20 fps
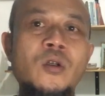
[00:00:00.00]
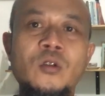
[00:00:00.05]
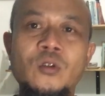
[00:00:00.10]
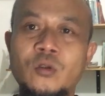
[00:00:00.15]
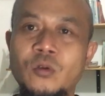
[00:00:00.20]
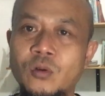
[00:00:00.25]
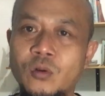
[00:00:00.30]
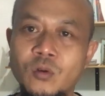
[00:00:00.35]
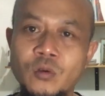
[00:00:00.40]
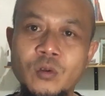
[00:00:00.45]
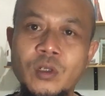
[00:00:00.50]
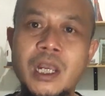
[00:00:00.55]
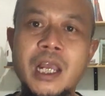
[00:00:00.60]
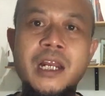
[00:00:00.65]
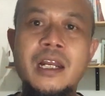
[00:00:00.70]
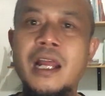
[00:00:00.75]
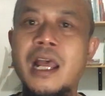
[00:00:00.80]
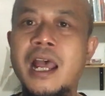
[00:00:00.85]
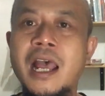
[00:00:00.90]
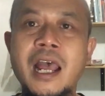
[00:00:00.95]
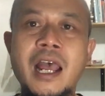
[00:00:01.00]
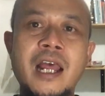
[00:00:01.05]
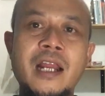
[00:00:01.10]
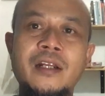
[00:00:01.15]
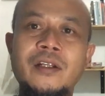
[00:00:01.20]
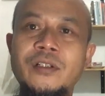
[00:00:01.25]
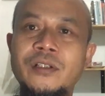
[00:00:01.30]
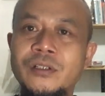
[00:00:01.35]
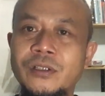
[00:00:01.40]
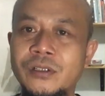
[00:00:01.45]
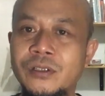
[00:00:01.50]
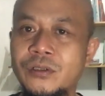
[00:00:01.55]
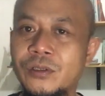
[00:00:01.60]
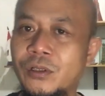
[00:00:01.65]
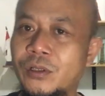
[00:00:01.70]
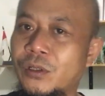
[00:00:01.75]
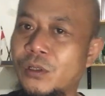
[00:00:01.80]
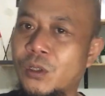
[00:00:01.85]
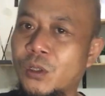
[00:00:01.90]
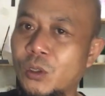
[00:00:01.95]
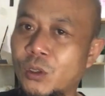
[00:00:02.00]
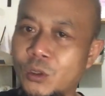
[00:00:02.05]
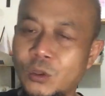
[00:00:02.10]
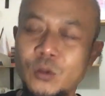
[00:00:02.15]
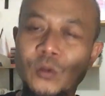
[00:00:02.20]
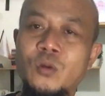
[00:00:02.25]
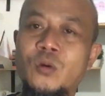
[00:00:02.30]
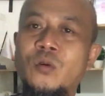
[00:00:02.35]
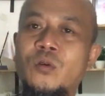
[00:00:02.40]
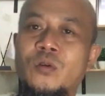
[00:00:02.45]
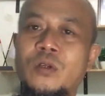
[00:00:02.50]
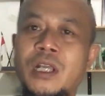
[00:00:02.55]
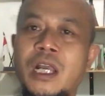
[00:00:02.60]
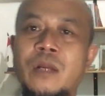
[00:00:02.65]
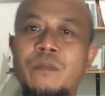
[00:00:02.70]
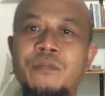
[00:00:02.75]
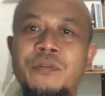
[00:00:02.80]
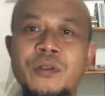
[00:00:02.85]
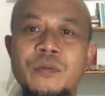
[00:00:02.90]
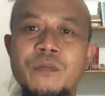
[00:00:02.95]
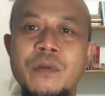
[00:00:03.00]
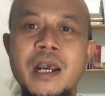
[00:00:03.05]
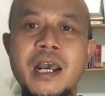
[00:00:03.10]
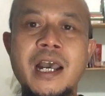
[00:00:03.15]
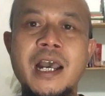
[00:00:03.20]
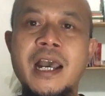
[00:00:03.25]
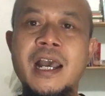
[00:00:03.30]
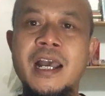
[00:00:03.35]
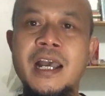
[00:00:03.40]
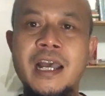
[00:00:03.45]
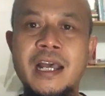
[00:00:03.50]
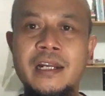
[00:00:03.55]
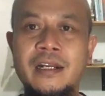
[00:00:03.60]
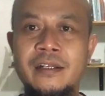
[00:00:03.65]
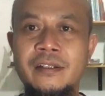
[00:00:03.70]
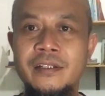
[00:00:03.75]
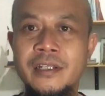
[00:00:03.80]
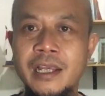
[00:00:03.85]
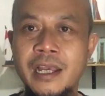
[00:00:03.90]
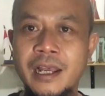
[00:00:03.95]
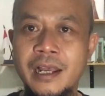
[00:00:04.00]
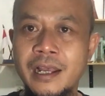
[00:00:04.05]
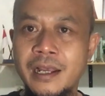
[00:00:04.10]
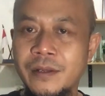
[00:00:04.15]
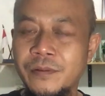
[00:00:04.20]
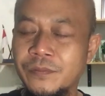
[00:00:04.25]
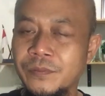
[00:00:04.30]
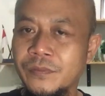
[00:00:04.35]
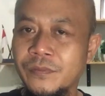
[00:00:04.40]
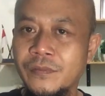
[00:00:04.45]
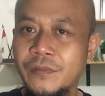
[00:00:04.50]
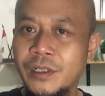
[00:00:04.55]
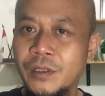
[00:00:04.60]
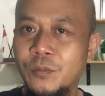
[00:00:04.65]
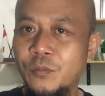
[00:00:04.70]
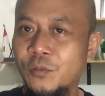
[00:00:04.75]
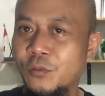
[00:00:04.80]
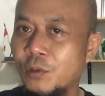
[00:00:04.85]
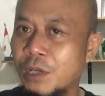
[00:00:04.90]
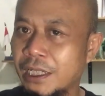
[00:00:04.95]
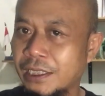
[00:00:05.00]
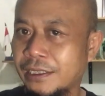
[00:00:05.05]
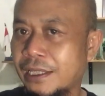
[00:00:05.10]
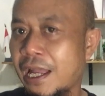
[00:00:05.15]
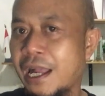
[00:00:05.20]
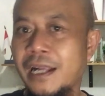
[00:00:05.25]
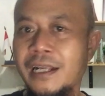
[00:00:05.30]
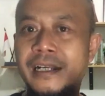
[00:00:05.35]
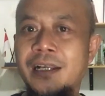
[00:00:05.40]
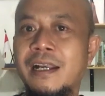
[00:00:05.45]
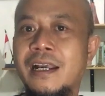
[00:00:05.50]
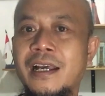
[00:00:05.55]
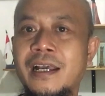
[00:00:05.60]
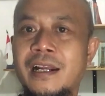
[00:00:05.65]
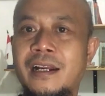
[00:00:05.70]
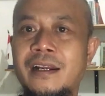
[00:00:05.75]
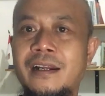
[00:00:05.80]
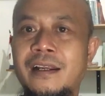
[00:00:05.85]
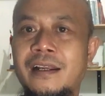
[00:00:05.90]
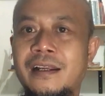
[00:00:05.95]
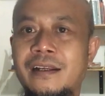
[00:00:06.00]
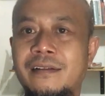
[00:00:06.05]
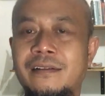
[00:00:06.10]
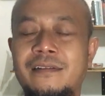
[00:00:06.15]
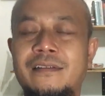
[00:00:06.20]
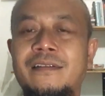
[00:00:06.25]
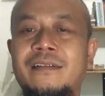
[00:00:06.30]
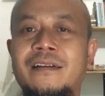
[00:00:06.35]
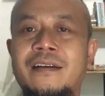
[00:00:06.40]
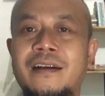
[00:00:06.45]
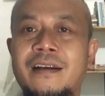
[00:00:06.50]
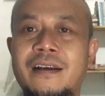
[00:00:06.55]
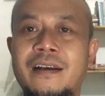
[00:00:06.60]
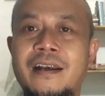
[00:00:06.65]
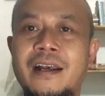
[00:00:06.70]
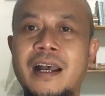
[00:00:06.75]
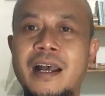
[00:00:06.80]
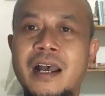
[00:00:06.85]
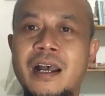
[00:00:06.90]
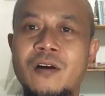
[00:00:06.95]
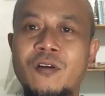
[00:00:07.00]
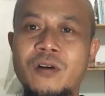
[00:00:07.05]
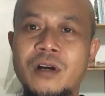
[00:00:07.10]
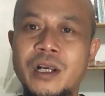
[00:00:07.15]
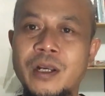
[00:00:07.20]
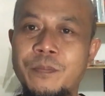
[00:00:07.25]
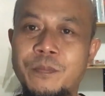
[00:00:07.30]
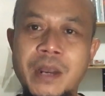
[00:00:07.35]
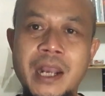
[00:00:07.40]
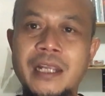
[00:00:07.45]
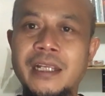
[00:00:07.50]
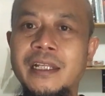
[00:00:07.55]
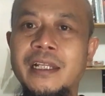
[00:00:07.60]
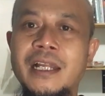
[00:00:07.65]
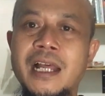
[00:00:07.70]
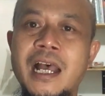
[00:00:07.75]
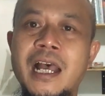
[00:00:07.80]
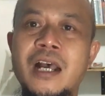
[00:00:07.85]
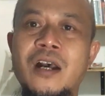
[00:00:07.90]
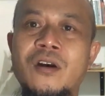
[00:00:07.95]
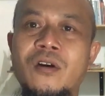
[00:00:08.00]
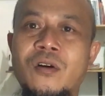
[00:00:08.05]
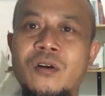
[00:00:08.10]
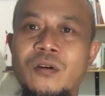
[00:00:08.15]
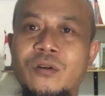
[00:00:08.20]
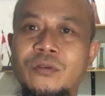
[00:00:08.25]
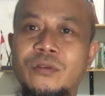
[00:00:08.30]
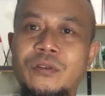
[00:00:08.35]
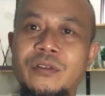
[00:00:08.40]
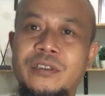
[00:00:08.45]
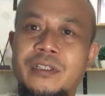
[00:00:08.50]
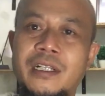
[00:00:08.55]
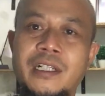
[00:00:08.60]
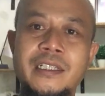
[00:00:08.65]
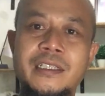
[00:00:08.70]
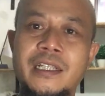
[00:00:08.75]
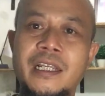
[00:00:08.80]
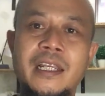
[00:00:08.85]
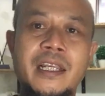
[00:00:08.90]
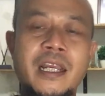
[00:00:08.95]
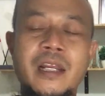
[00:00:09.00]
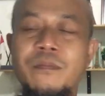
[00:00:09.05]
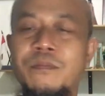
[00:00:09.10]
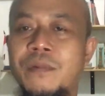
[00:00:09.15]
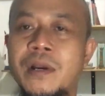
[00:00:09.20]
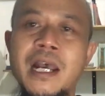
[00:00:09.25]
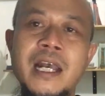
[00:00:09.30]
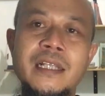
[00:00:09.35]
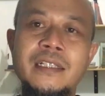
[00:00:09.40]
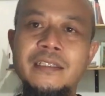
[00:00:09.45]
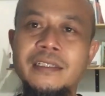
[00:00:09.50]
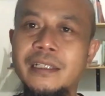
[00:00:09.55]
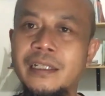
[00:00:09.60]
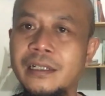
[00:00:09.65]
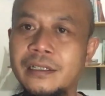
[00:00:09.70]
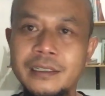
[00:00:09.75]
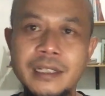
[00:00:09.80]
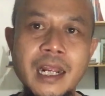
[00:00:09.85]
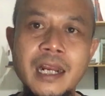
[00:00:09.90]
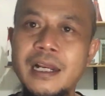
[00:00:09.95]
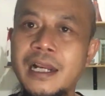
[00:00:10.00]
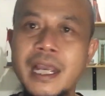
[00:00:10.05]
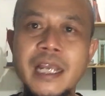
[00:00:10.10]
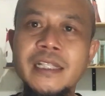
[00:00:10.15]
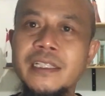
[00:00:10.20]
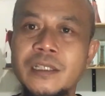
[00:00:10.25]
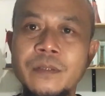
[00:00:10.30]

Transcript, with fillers: turunkan Anis, turunkan Bima Arya, buat tagar, Aho, eh, panggil Aho untuk selesaikan banjir dan lain